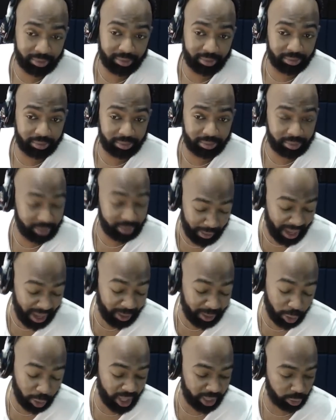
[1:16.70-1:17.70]
hablando
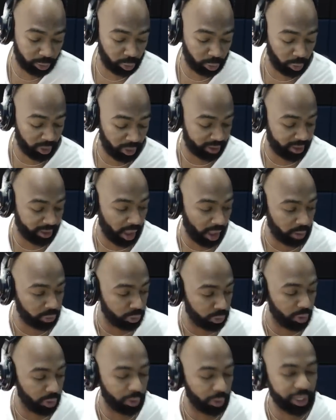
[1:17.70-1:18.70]
de esto, de Estados
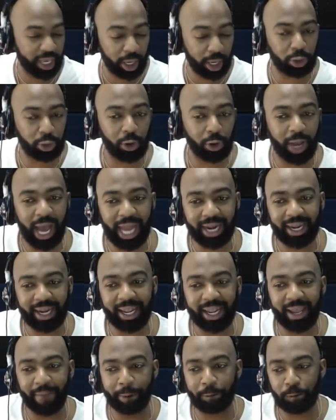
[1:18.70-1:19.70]
Unidos, quiero
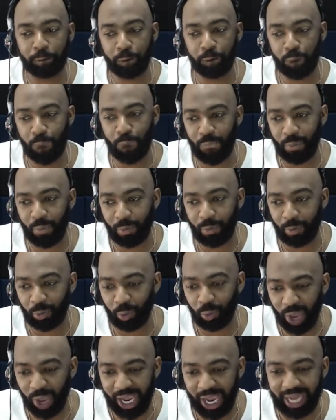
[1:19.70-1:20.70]
tocarle
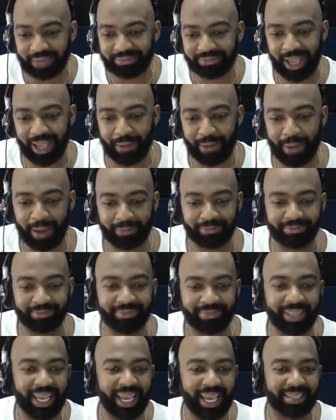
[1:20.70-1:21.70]
el tema
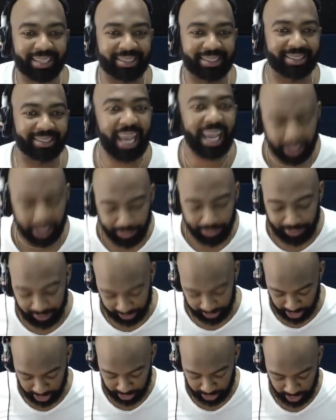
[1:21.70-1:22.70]
de Seki
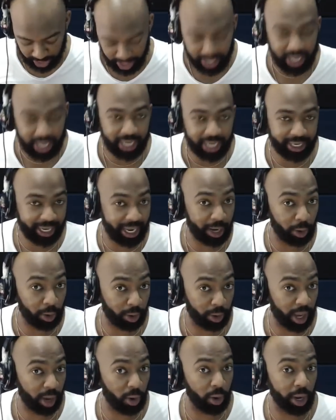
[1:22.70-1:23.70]
Vicini y el que lo que
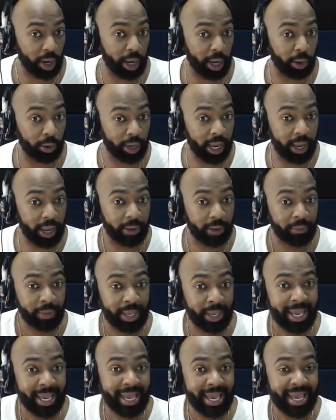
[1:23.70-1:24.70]
con que lo que.
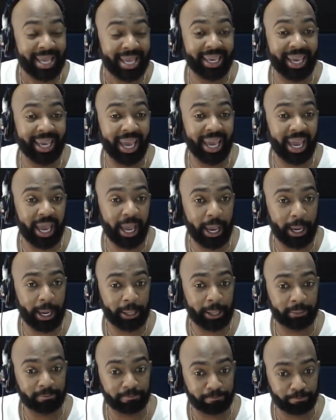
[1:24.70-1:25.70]
Que
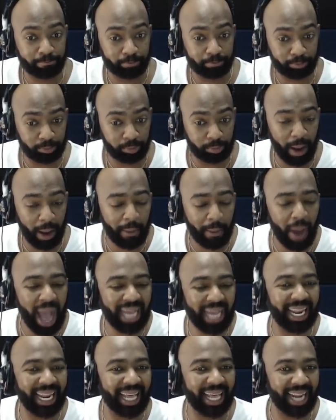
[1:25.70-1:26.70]
vamos a
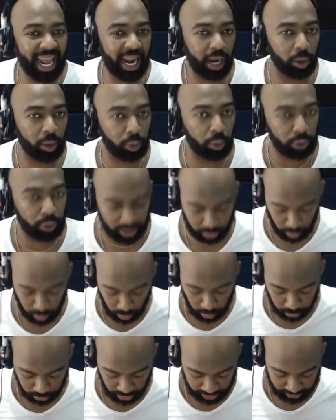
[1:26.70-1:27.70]
aclarar algunas
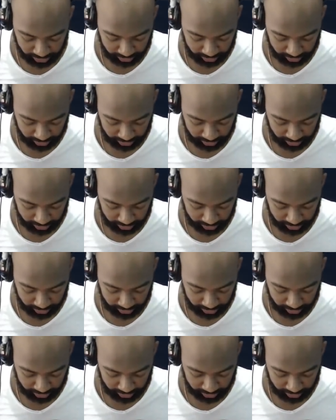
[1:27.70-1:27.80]
cosas.